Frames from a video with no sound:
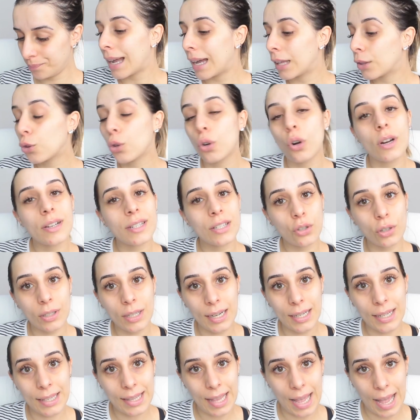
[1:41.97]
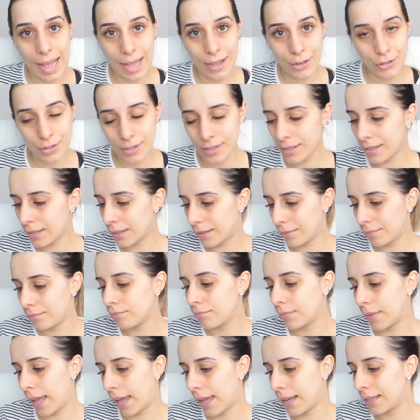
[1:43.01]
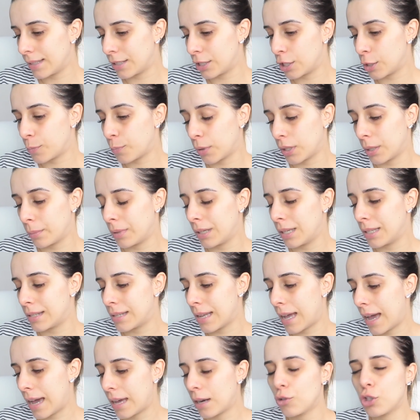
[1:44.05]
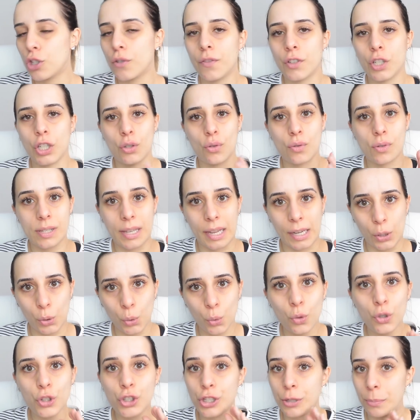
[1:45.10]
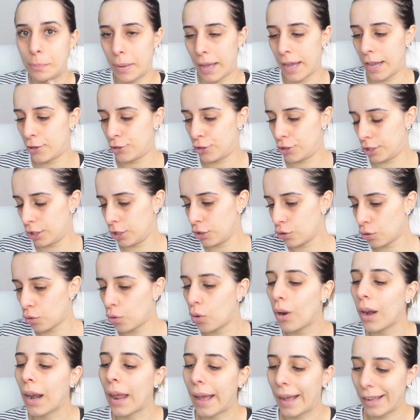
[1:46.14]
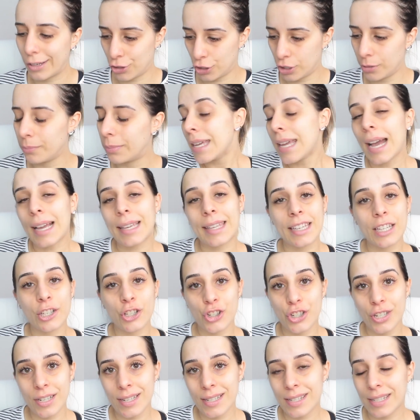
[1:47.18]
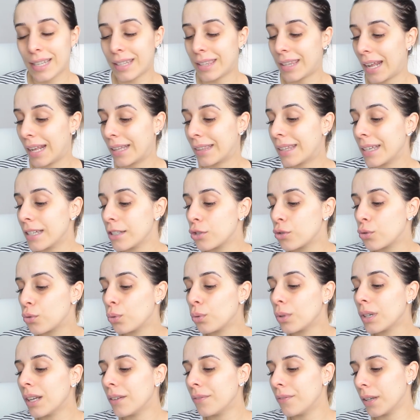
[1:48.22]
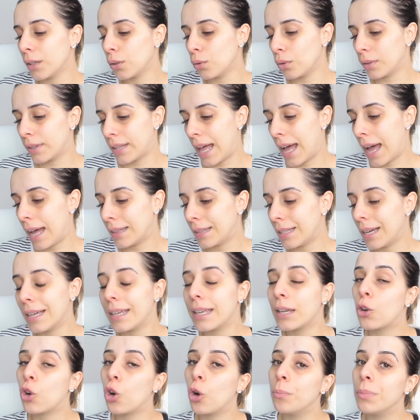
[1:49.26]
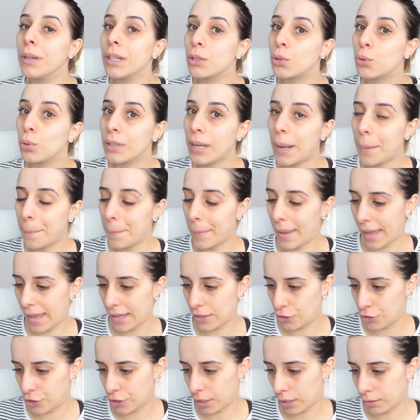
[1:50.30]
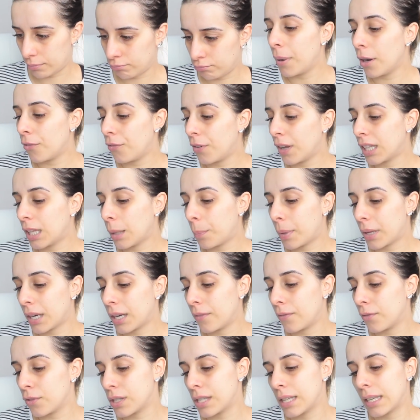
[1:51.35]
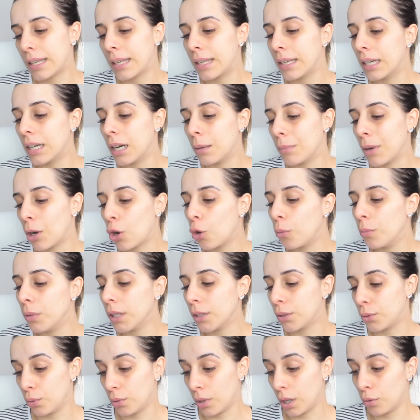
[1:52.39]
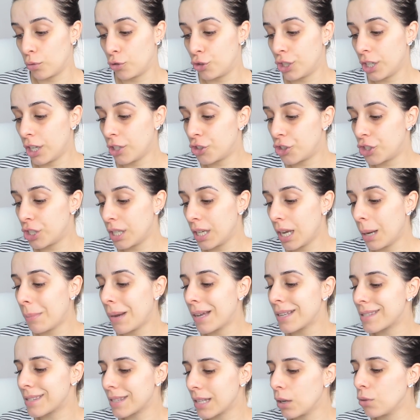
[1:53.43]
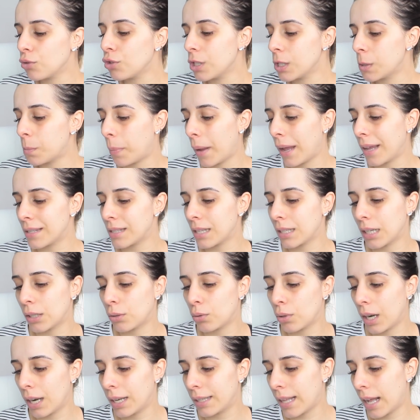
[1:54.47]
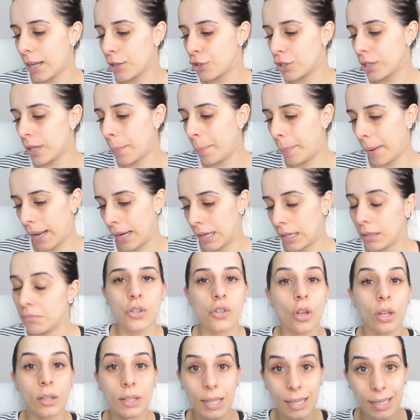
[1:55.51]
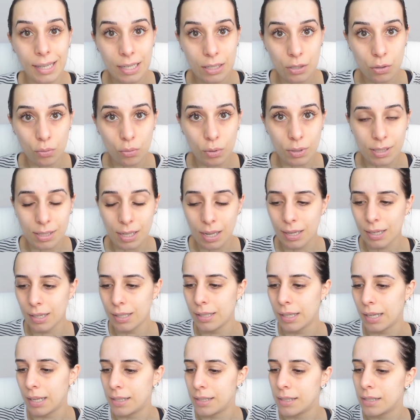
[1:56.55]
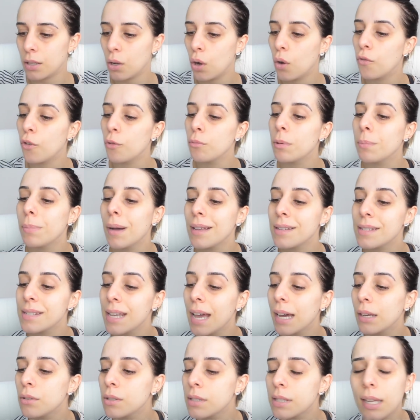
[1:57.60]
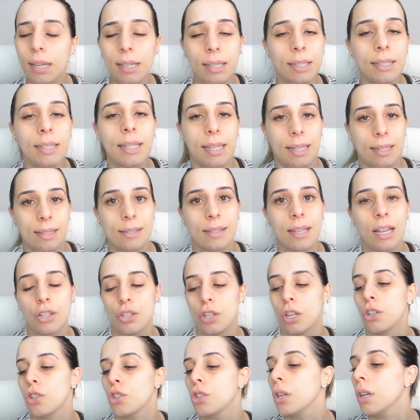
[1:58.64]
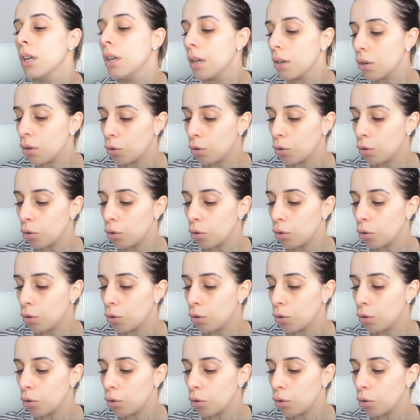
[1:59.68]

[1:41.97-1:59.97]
14 tonalidades, né, eles disponibilizaram, divididos em nude, bege e chocolate. E aqui diz que tem textura veludada e cobertura média. Perfeita para você que ama cobertura no dia a dia, mas não dispensa a naturalidade da pele. Só tem isso no Instagram deles, então eu vou me basear no Instagram deles, tá, gente?